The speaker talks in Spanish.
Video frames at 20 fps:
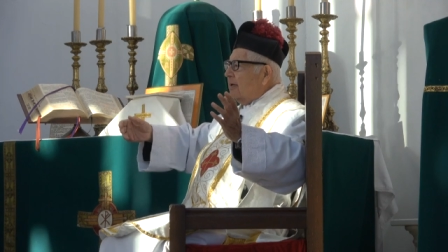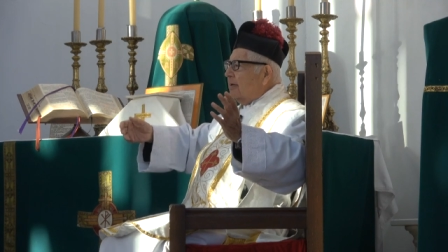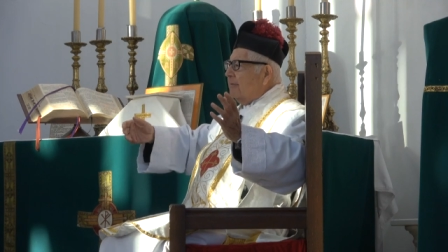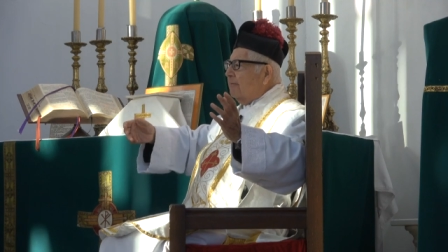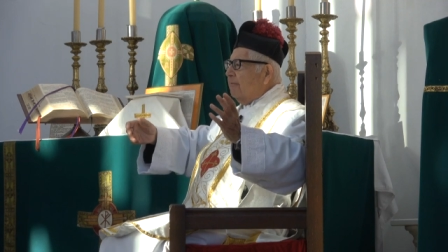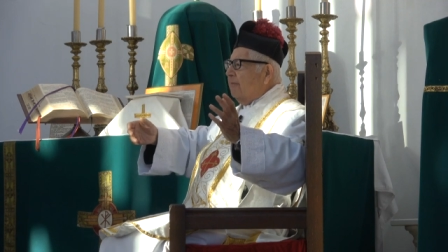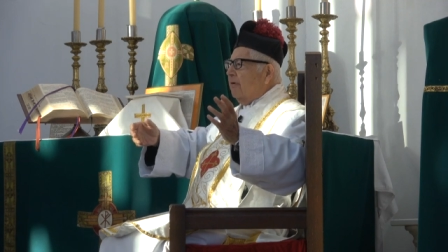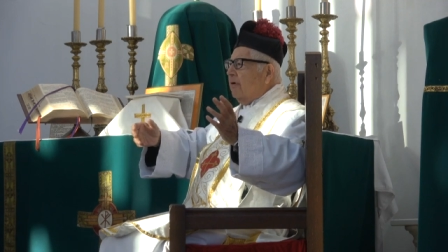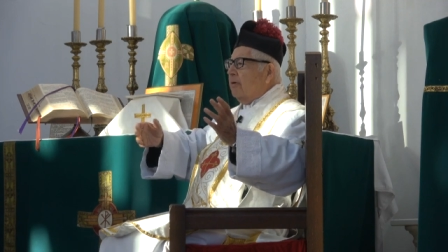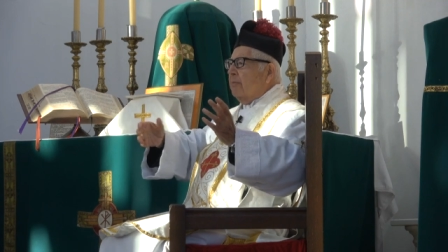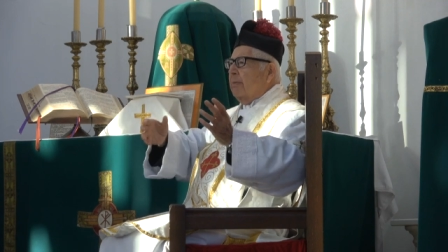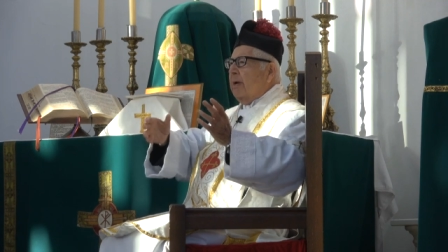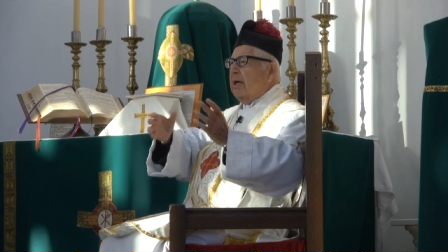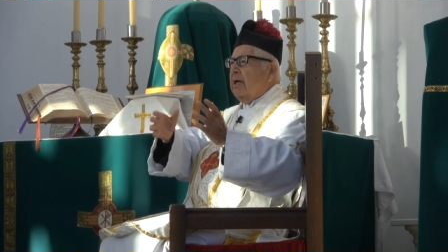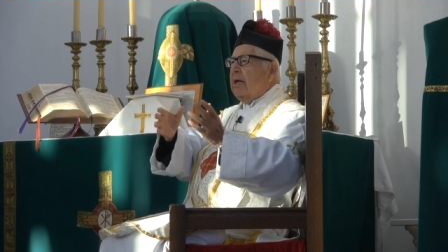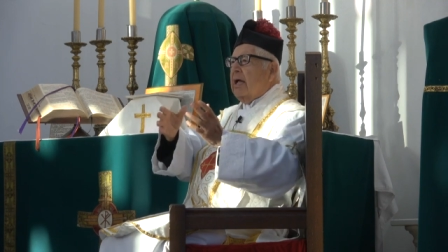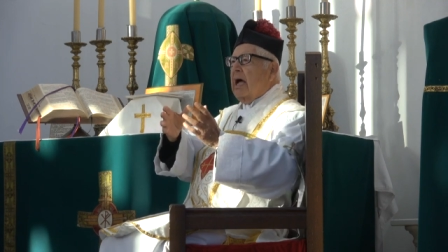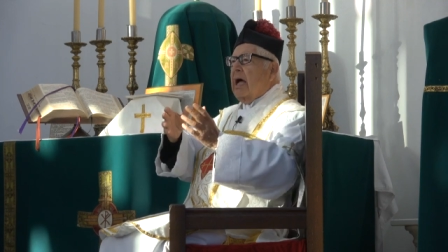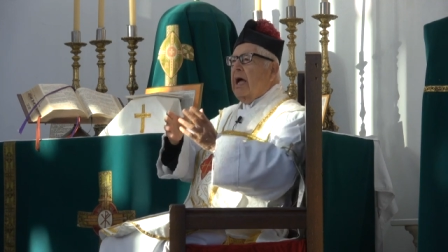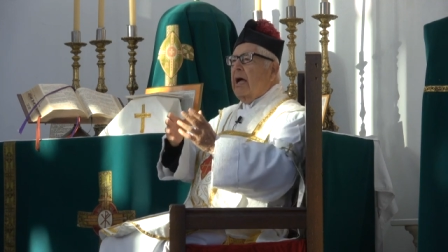
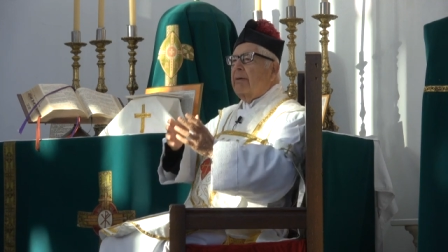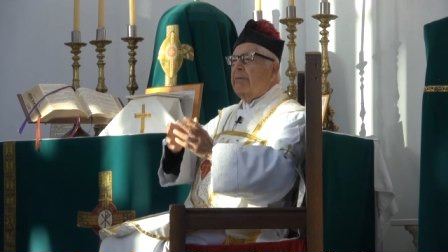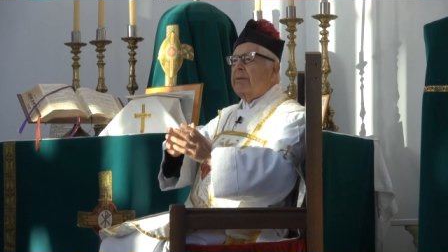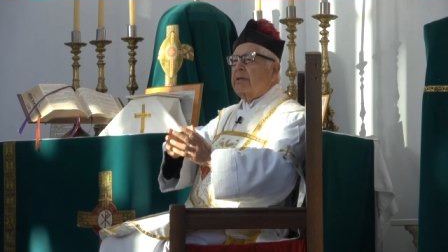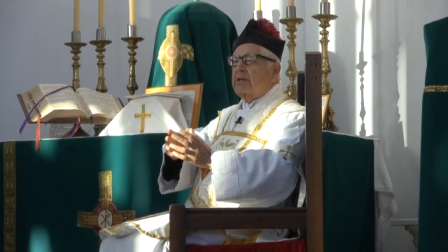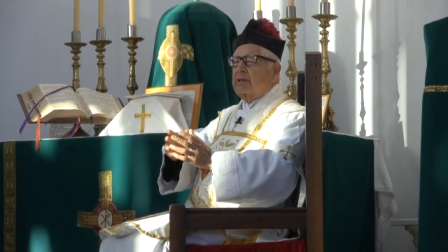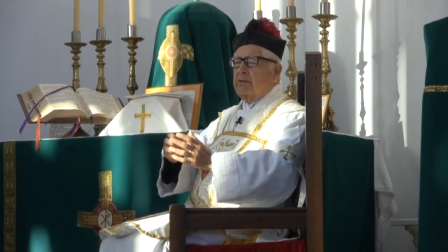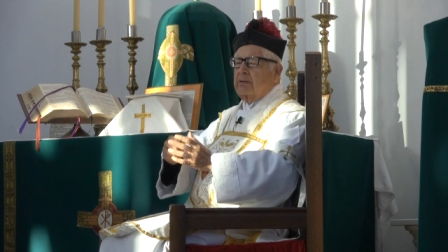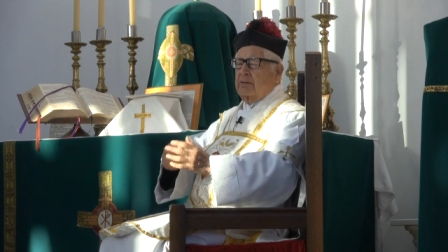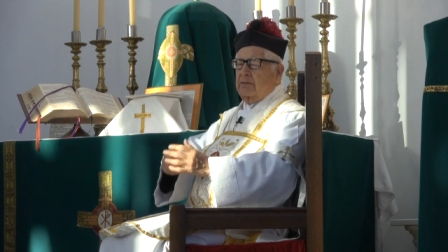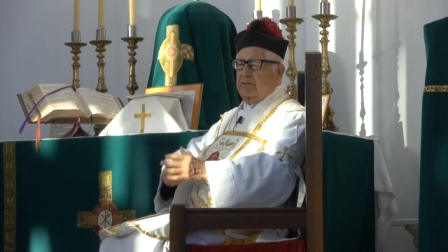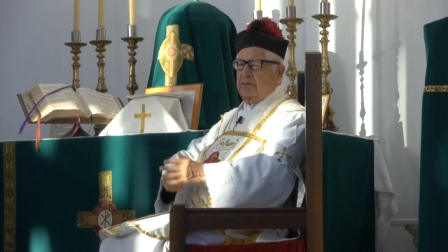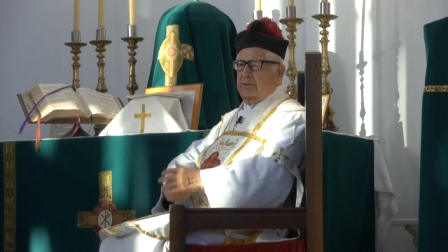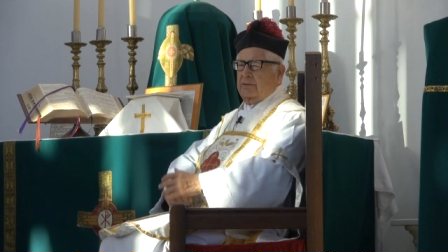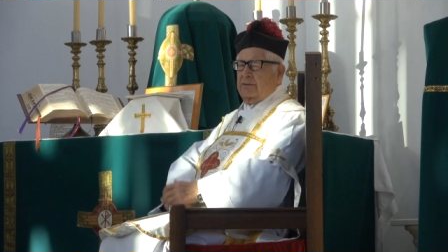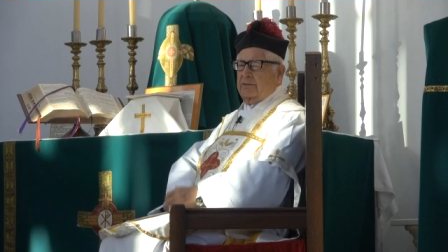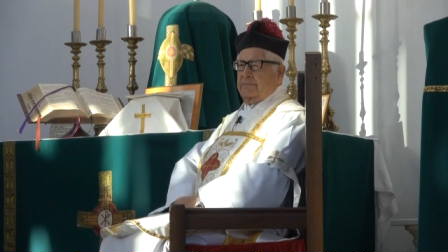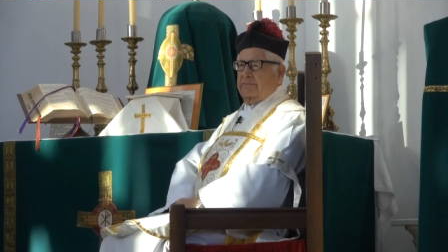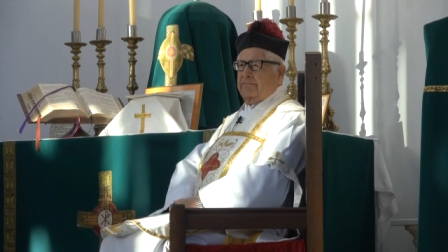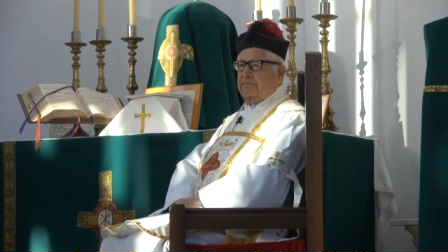forman
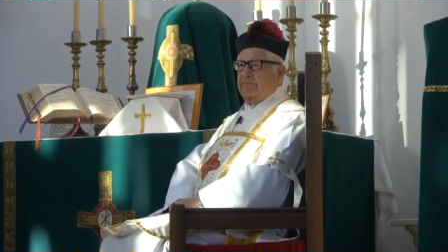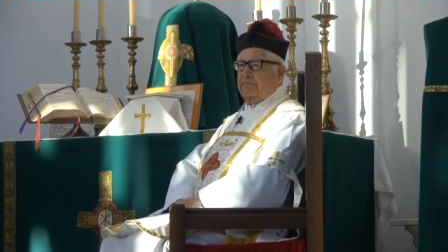hábitos.